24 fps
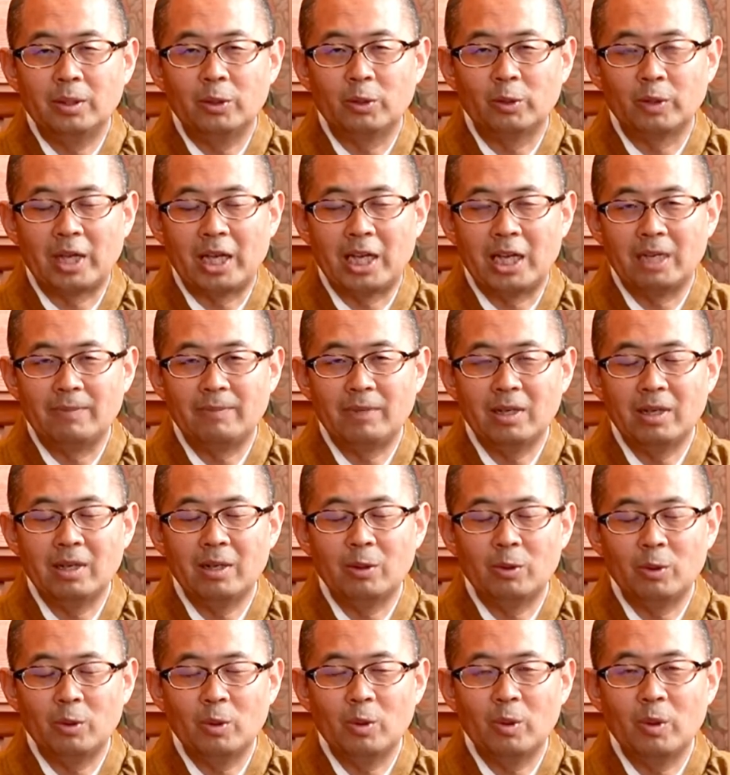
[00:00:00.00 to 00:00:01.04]
巨大な
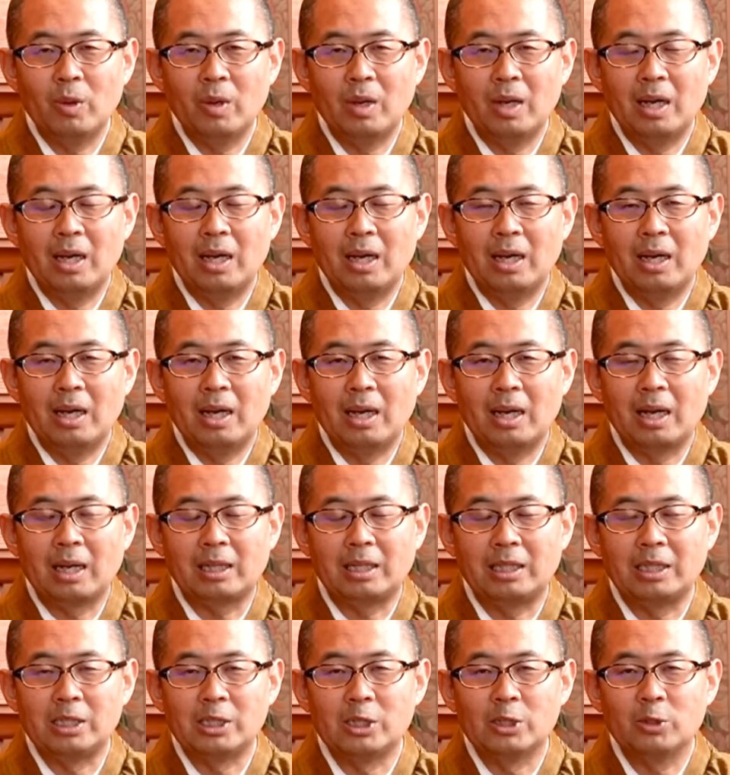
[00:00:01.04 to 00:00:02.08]
パワーを
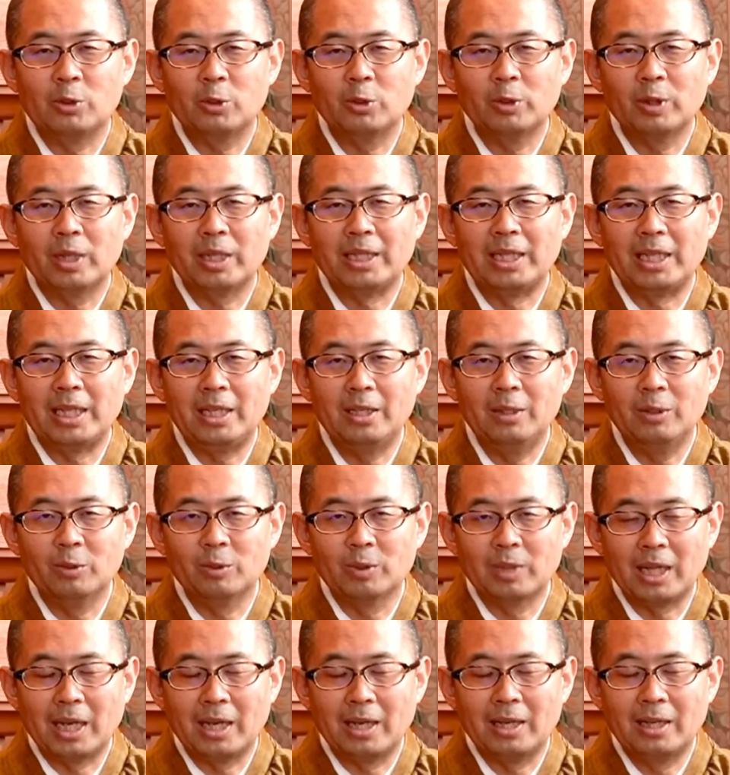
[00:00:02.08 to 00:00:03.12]
発揮することができる
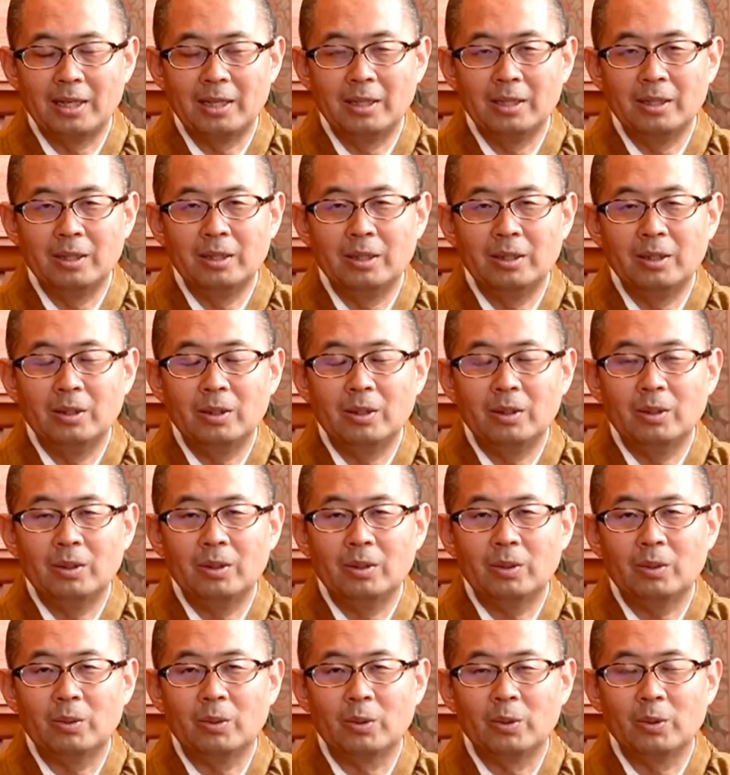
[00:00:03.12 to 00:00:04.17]
のだ
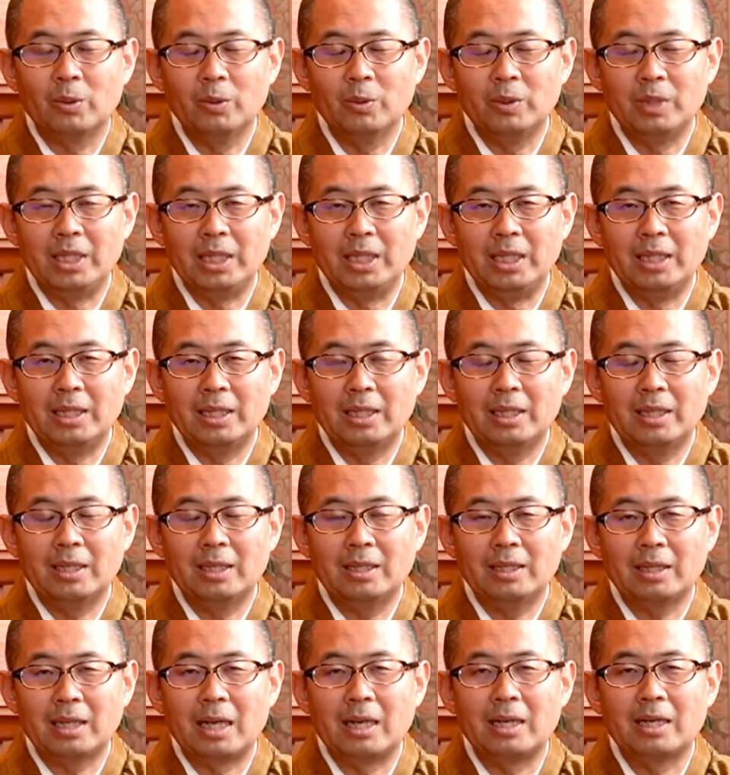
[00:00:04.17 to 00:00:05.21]
このように
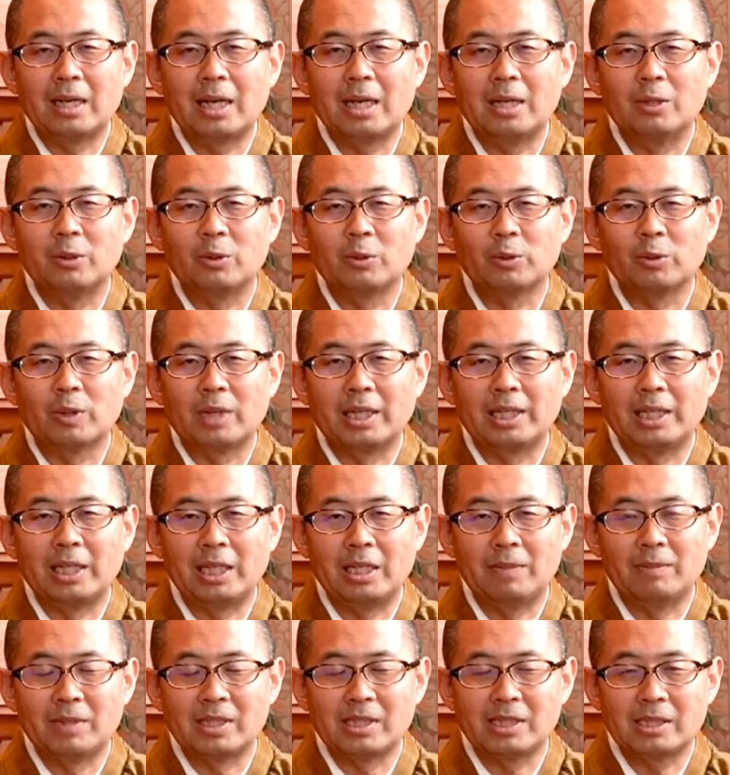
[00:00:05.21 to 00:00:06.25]
考えることがで
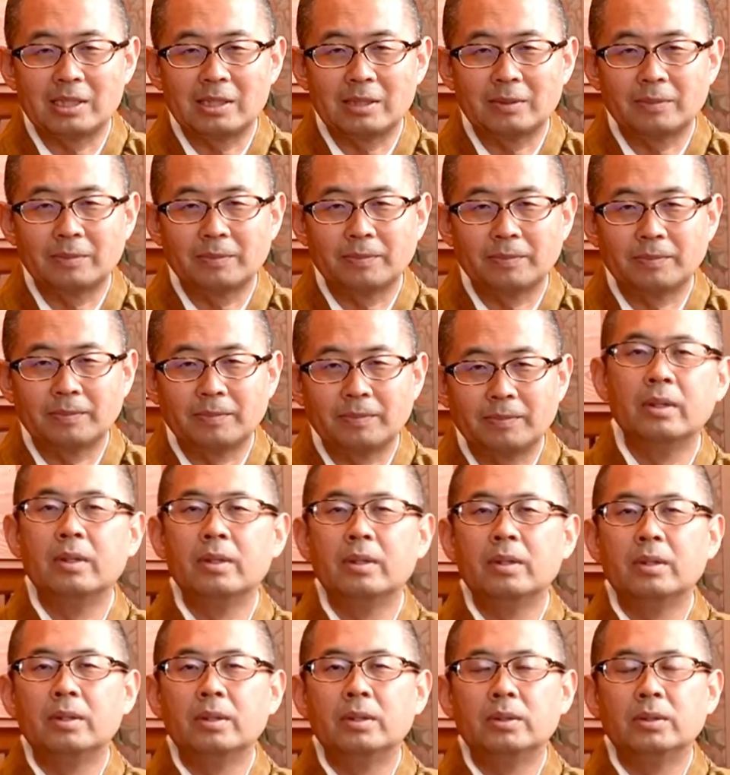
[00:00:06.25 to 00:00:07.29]
きます
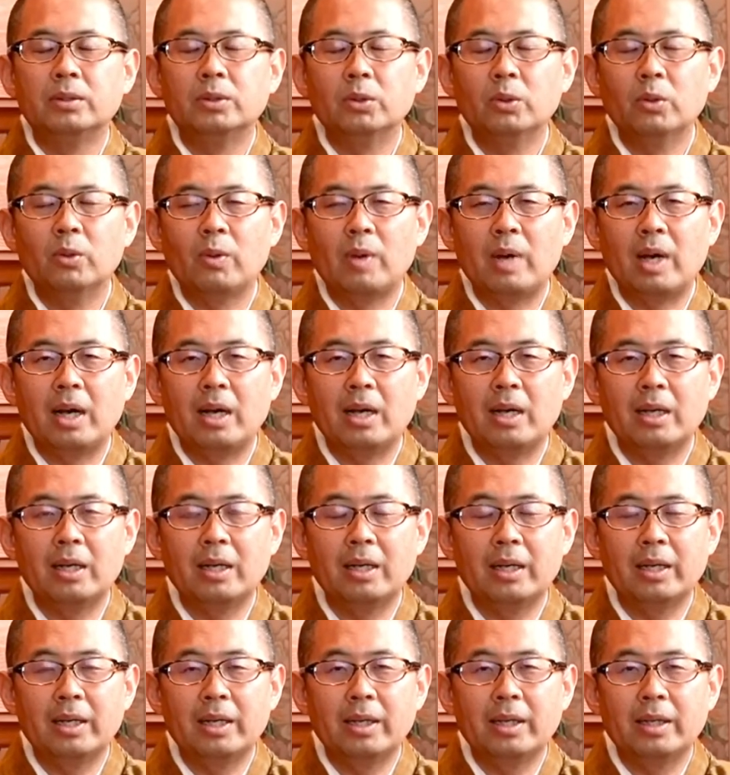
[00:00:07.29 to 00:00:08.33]
象は
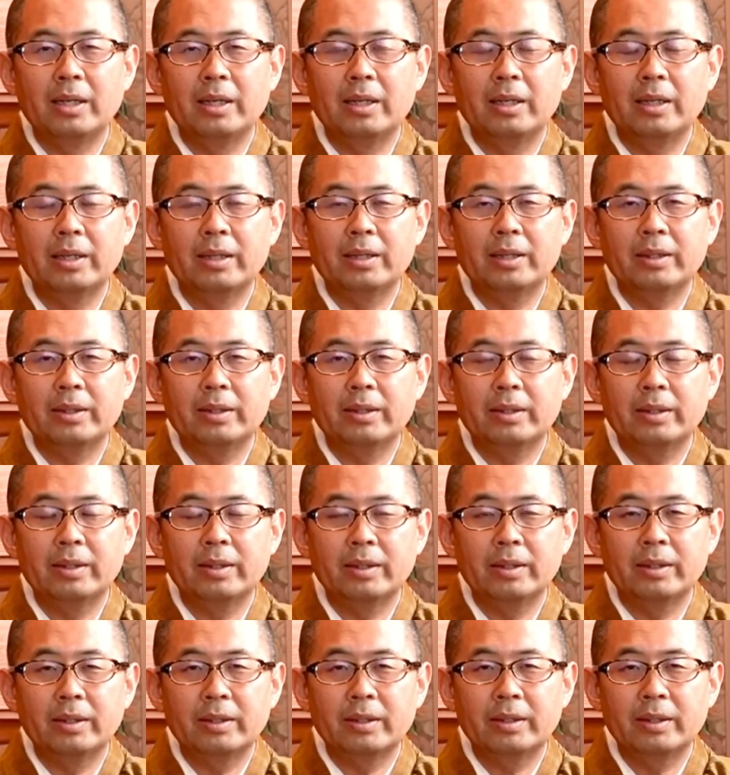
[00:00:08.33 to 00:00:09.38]

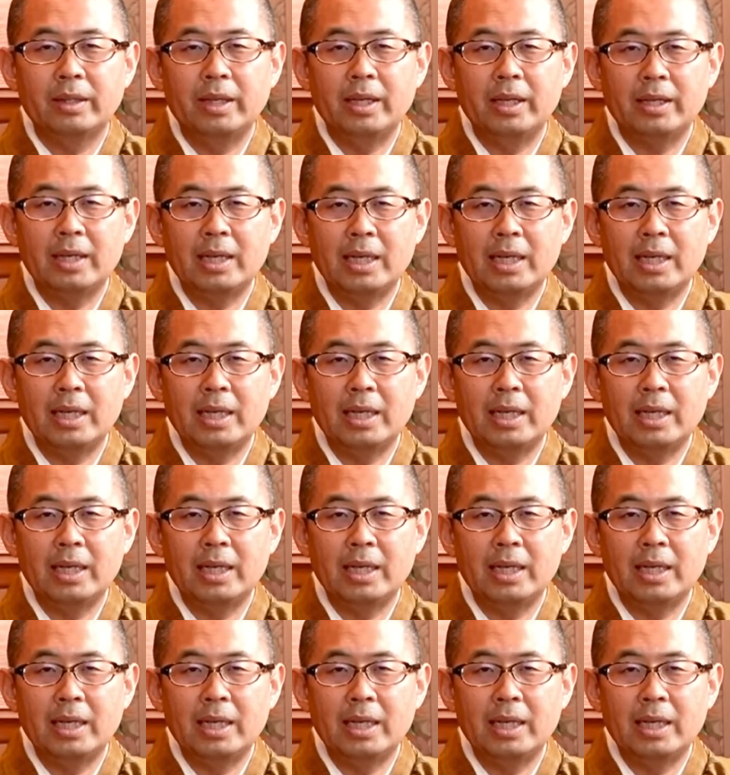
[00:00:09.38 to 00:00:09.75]
警